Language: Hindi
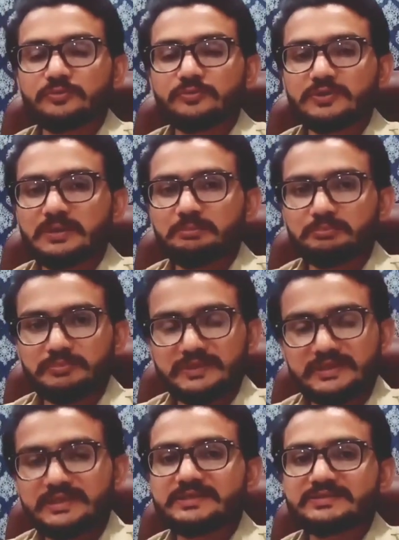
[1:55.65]
को
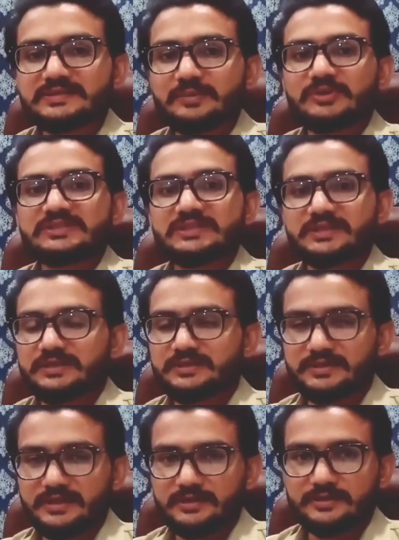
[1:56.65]
कंप्लीट समझ
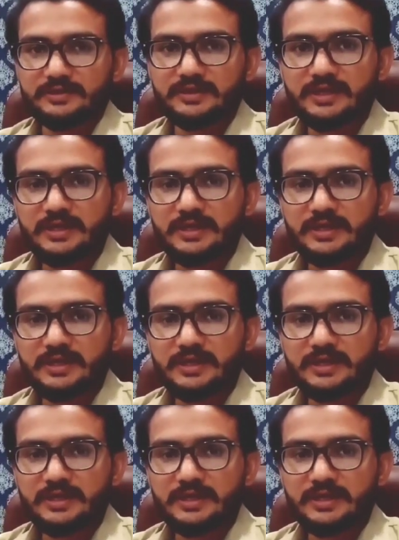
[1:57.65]
नहीं आएगी